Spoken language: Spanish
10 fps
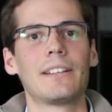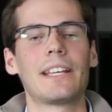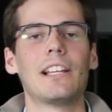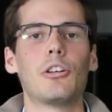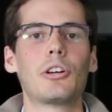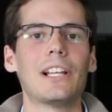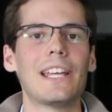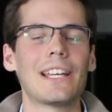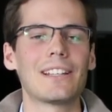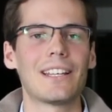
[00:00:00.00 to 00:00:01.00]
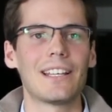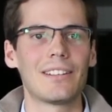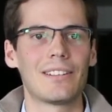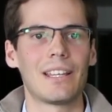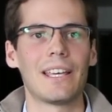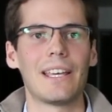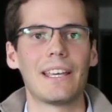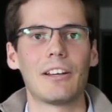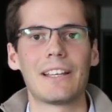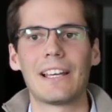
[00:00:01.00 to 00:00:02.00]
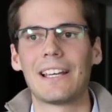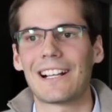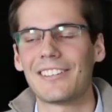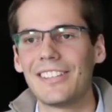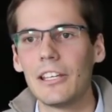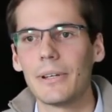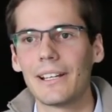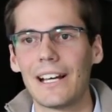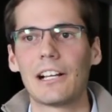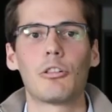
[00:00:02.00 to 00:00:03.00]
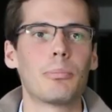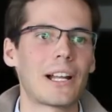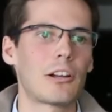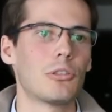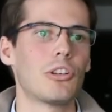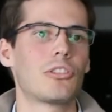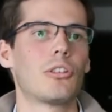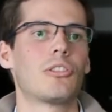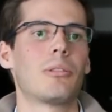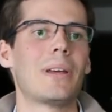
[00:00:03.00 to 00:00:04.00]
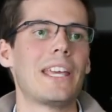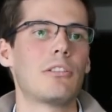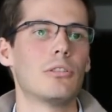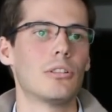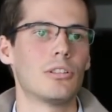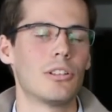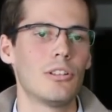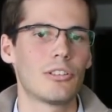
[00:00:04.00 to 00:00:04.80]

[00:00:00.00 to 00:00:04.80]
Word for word: que los clientes eh, reciben al comprar uno de estos vehículos, ¿no?